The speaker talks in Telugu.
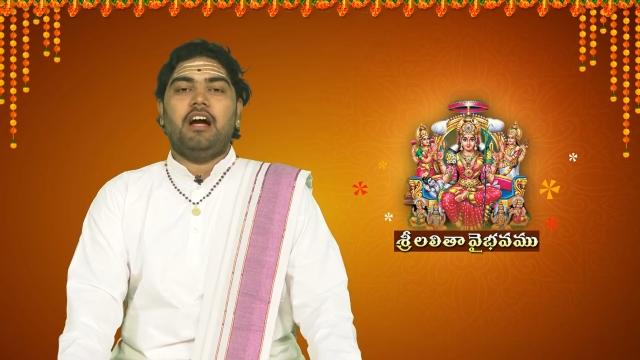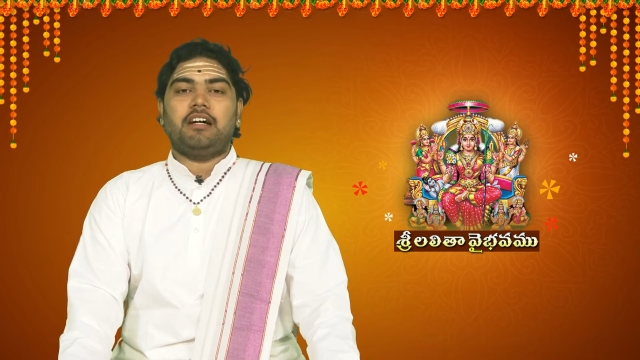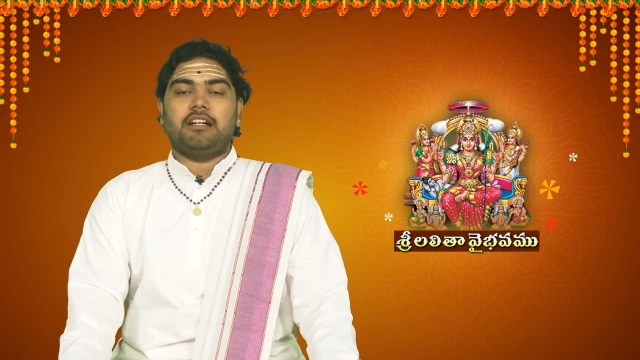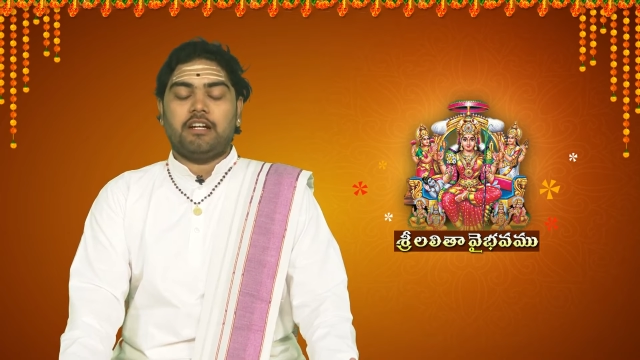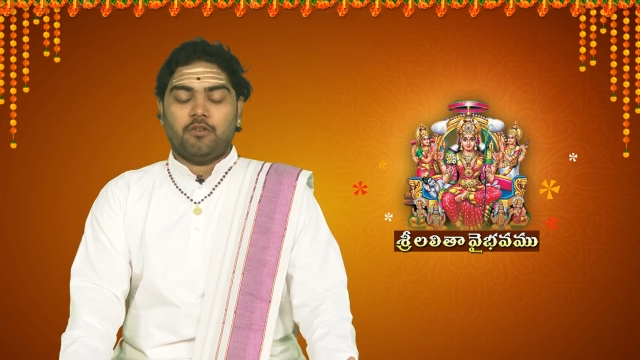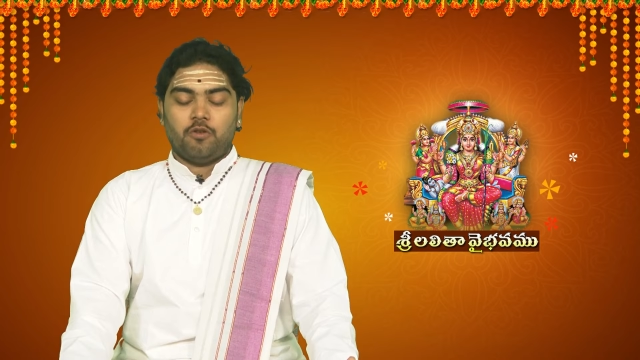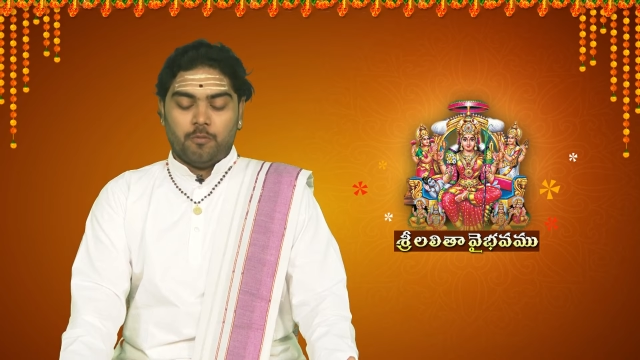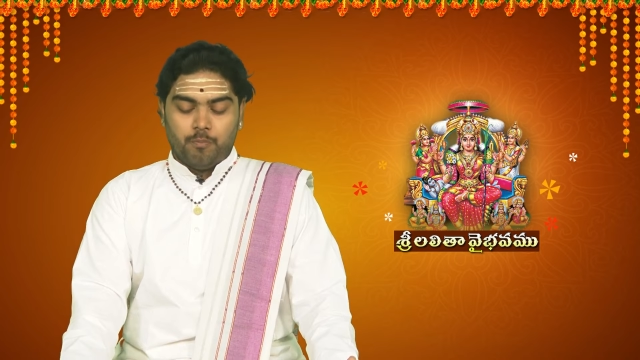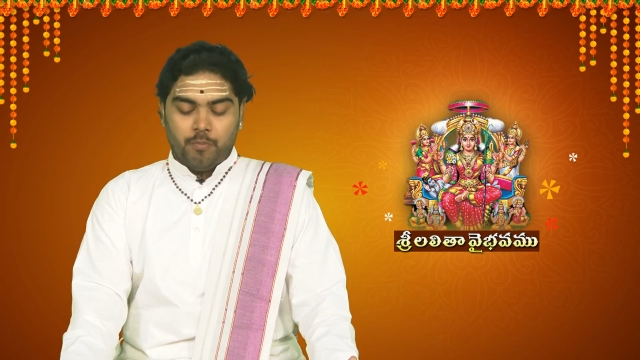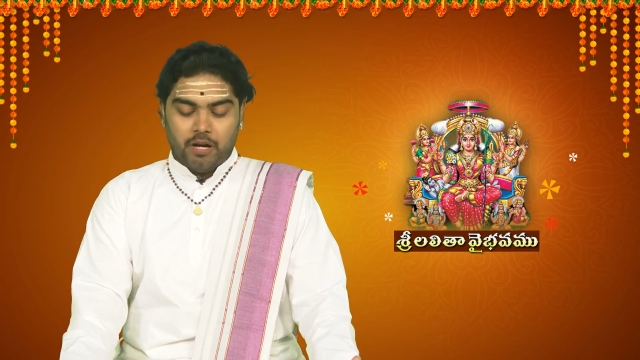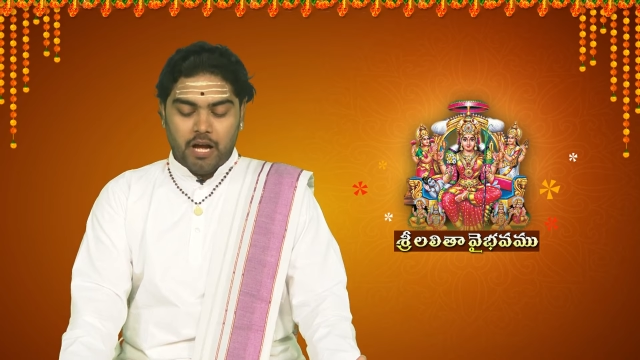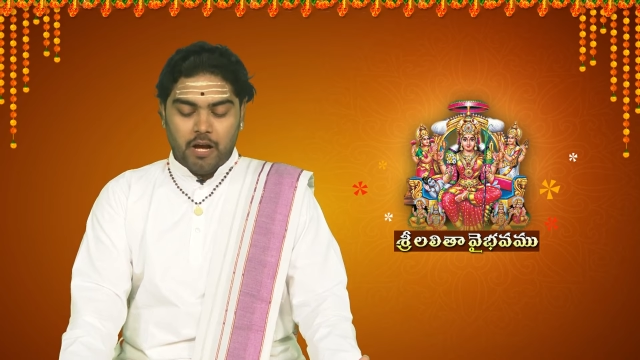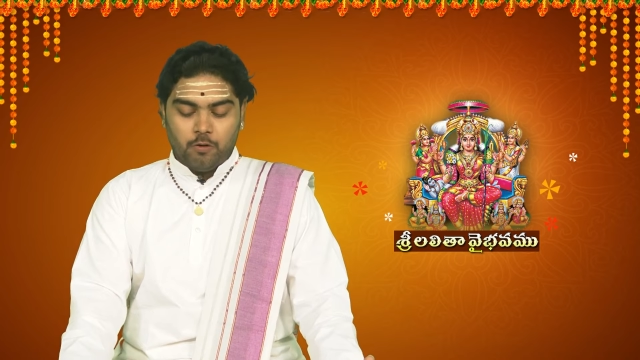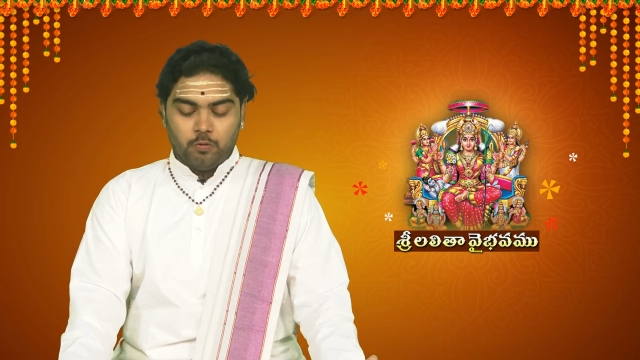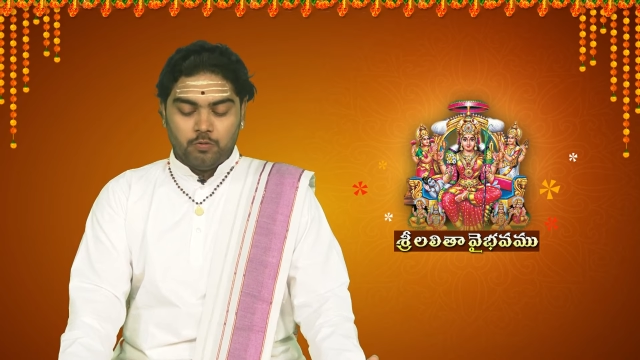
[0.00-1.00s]
అక్కడ
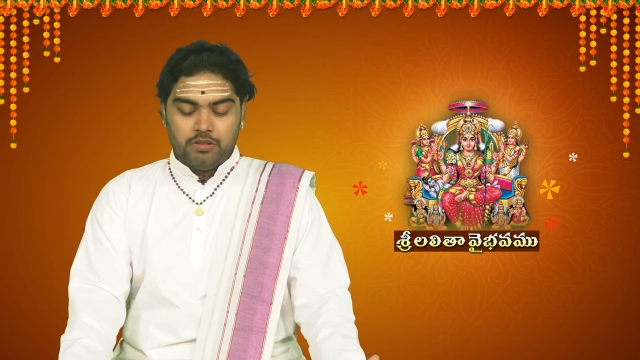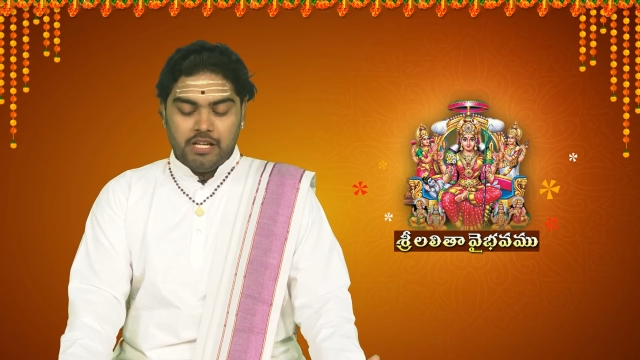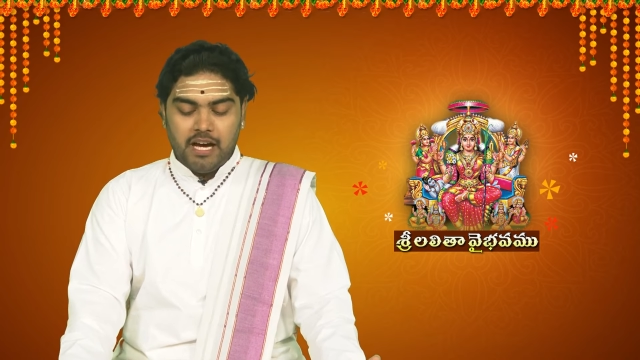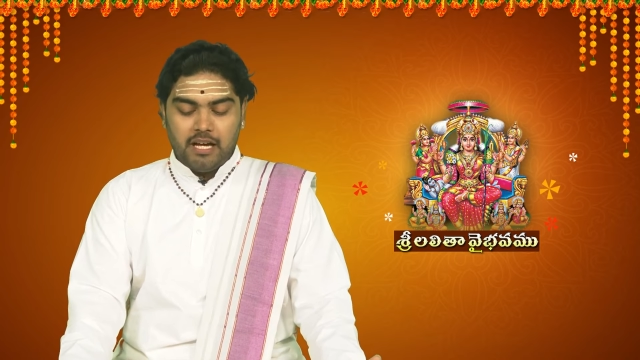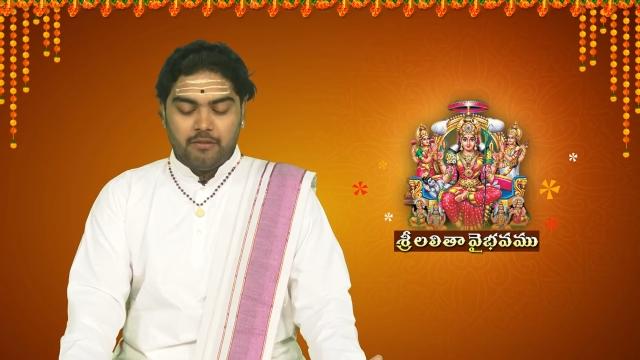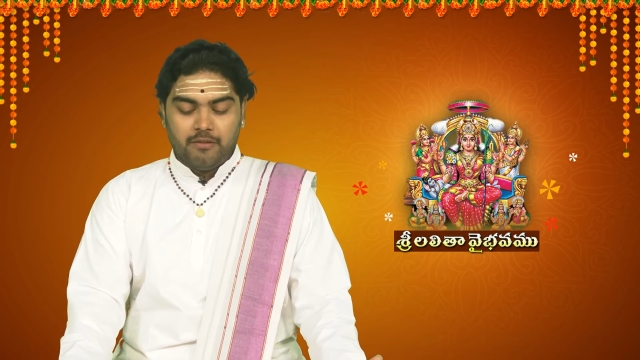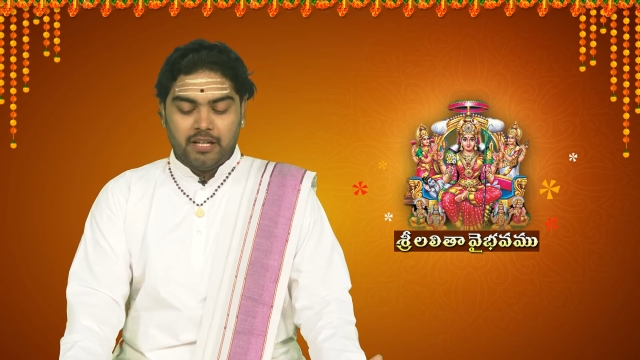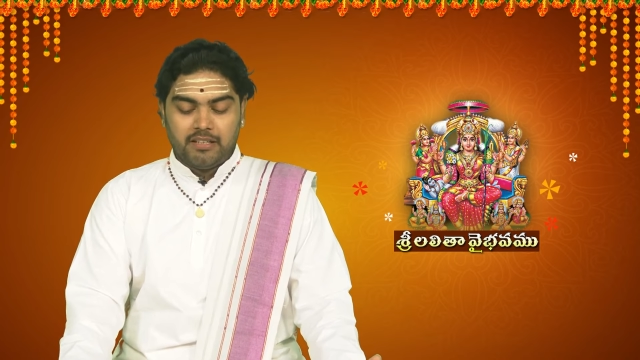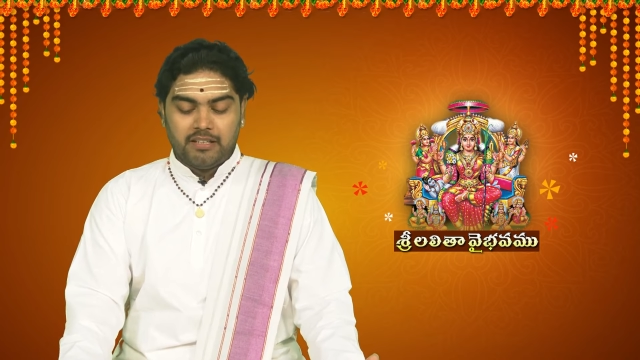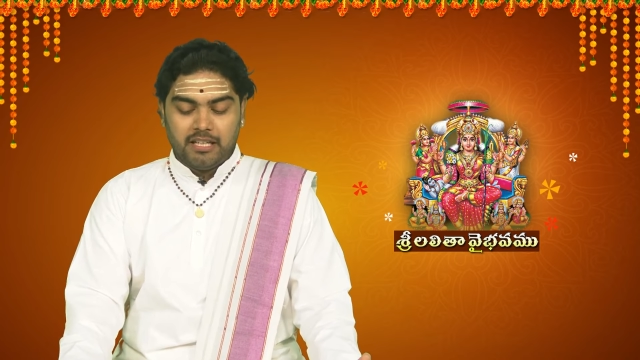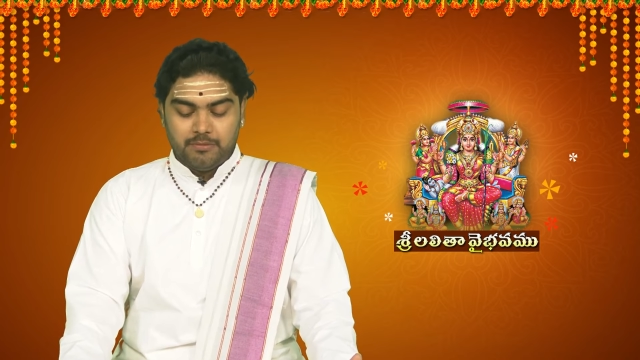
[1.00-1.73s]
గొప్పగా ఒక ఉద్యానవనం